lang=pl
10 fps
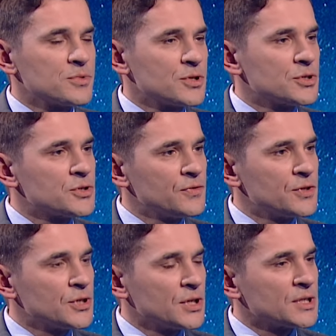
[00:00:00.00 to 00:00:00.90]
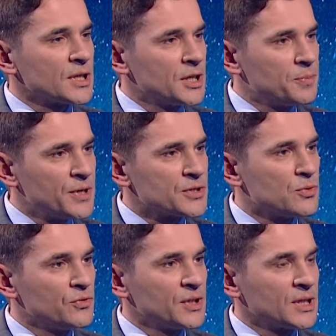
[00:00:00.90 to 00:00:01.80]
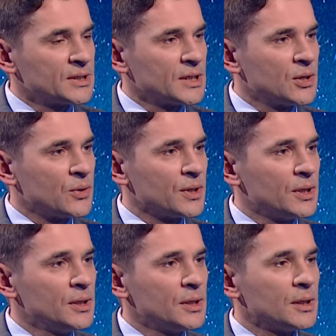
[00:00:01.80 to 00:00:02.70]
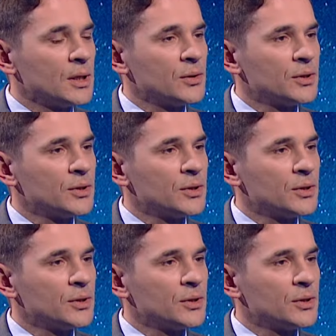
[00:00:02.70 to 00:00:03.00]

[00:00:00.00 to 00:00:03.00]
że rzeczywiście jest takich pięć głównych kategorii. E, o